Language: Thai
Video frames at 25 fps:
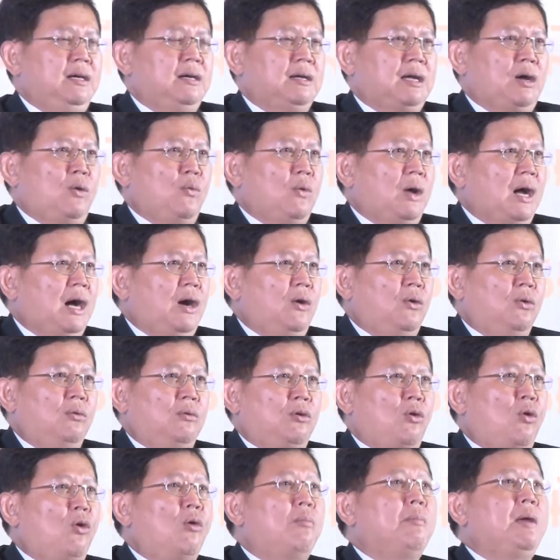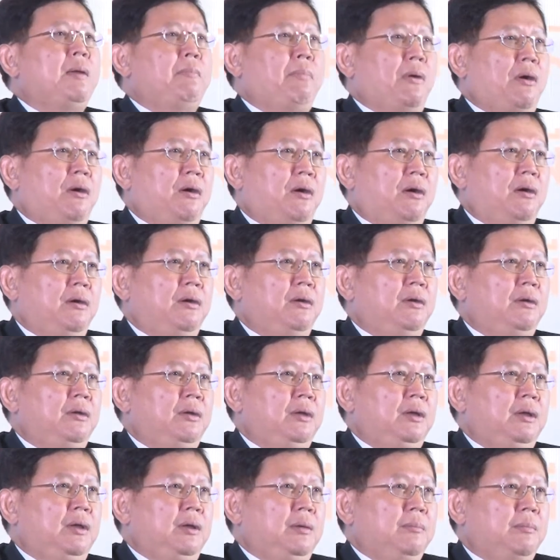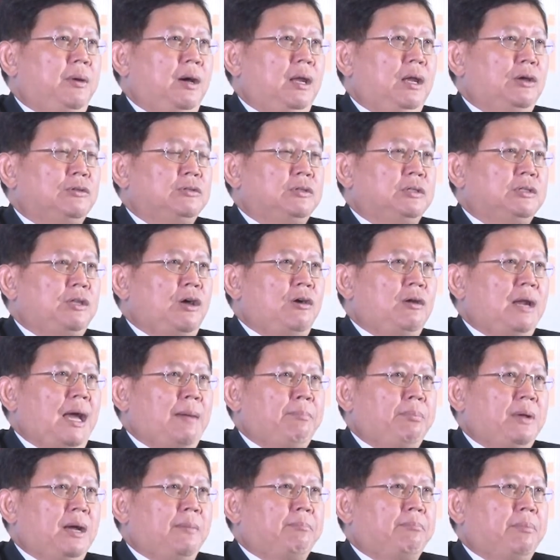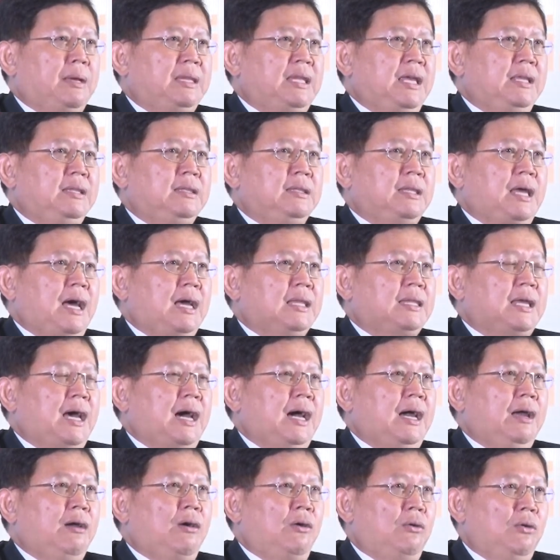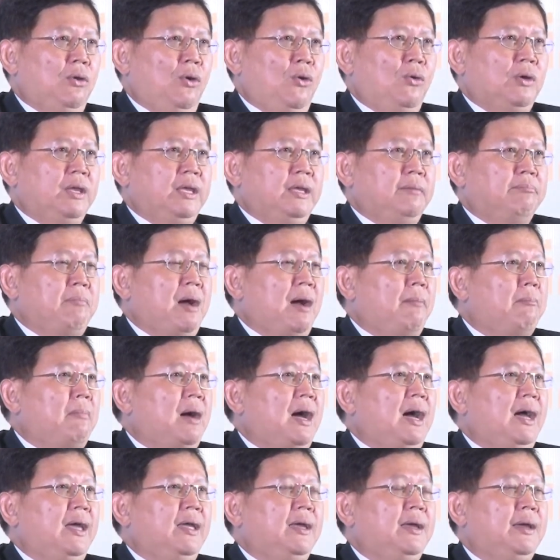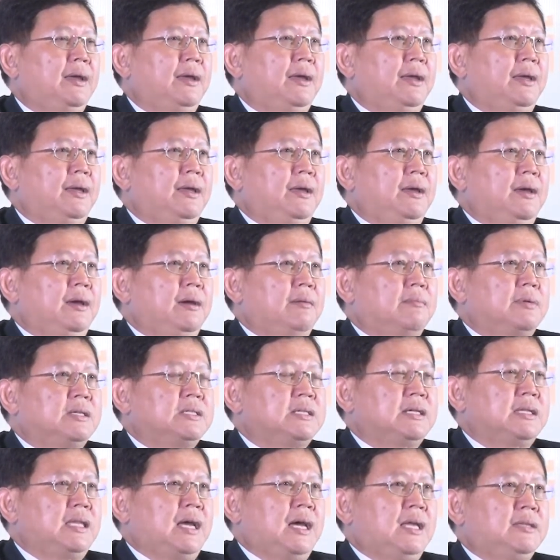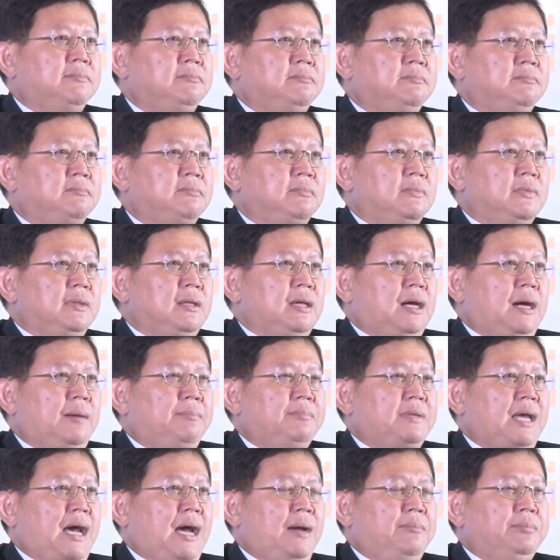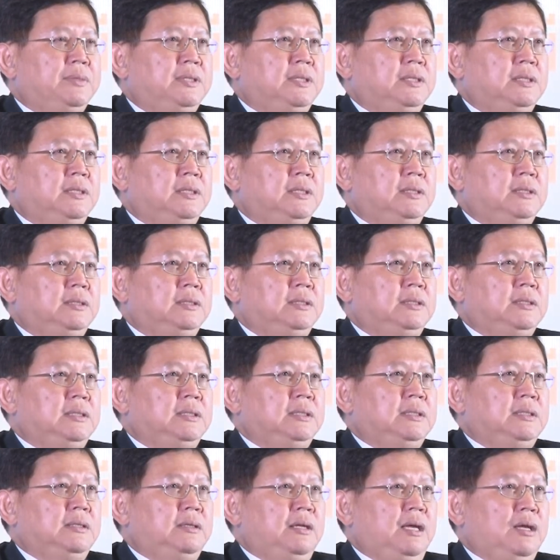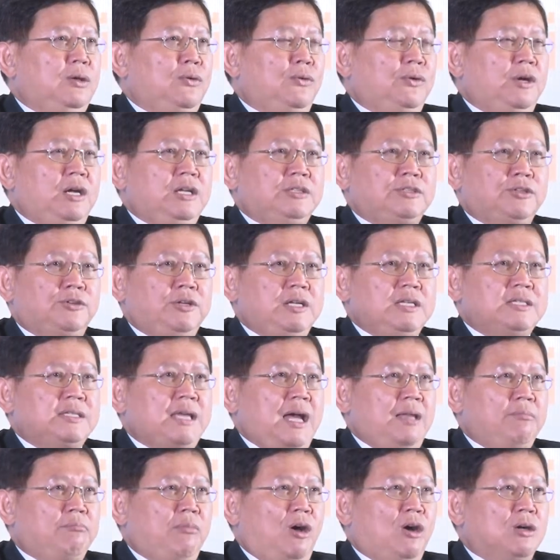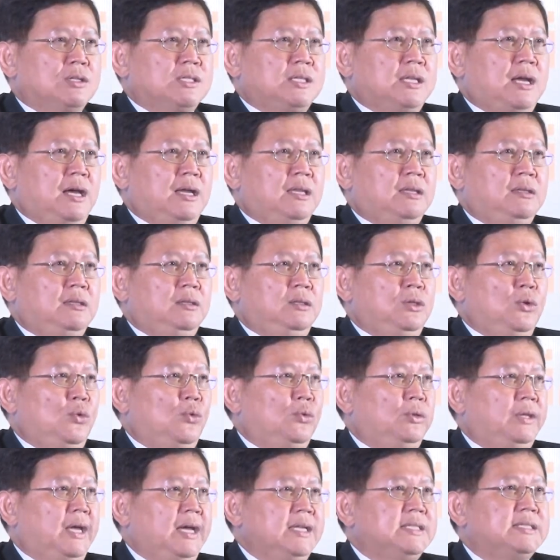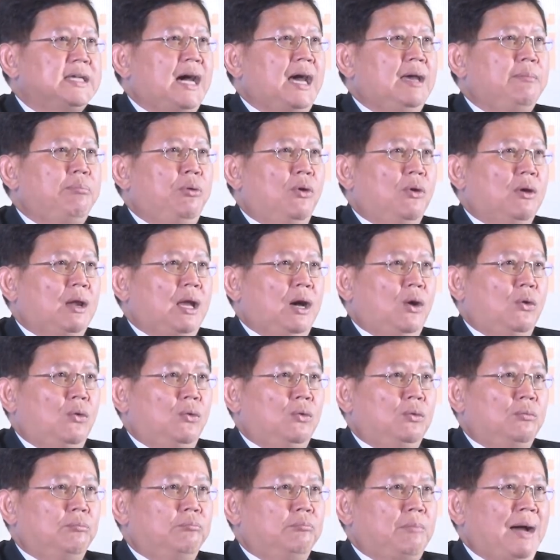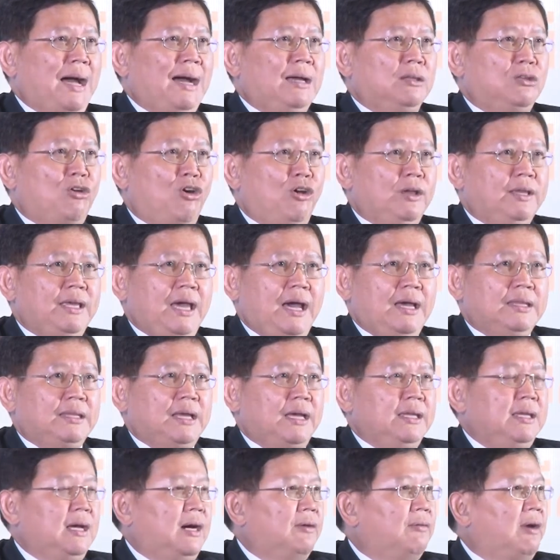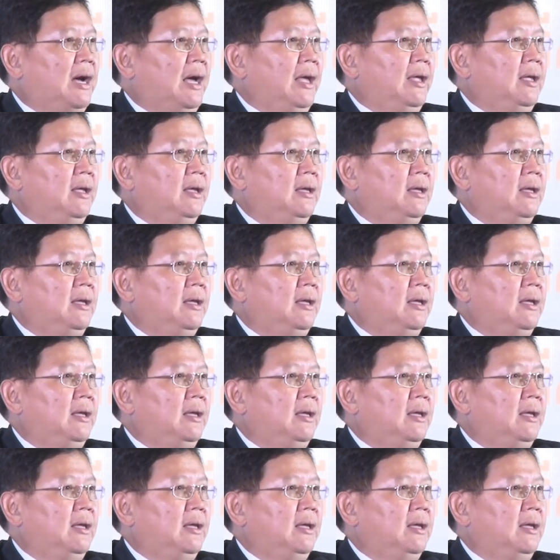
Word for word: เรื่องเก่าๆคงไม่พอเพราะเราจะต้องรับกับประเด็นท้าทายของโลกอีกมากมาย เพราะฉะนั้นคำถามคือ regulatory sandbox นั้นอยู่ในใจพวกเรามากน้อยแค่ไหนอย่างไร